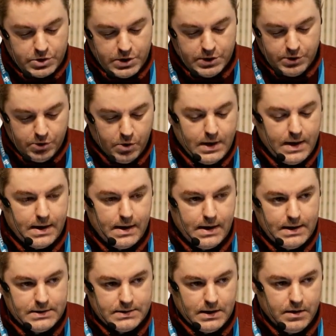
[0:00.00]
sin tocar
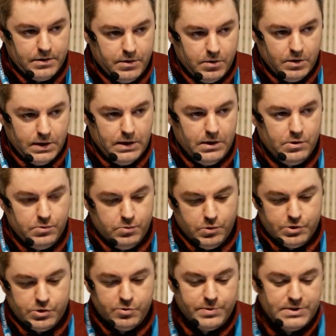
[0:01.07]
la instalación que
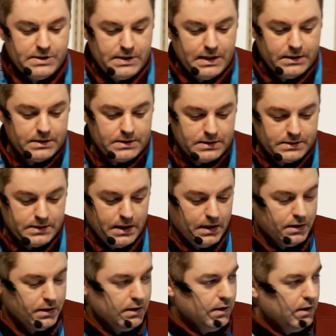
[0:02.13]
nuestros visitantes
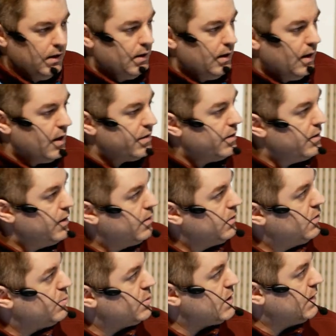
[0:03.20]
están
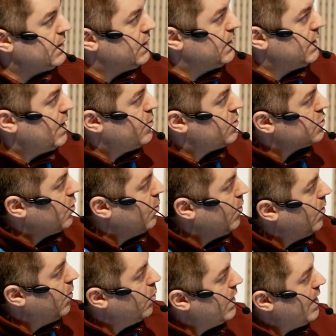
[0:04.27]
accediendo, pues ahí tendríamos
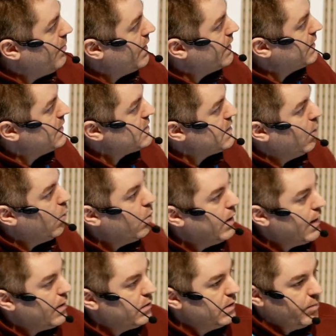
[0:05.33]
como una parte
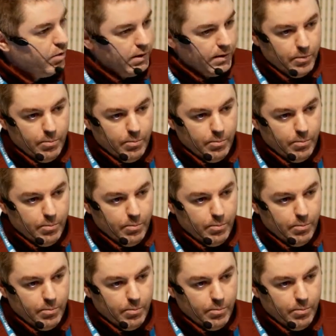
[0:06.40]
segura donde poder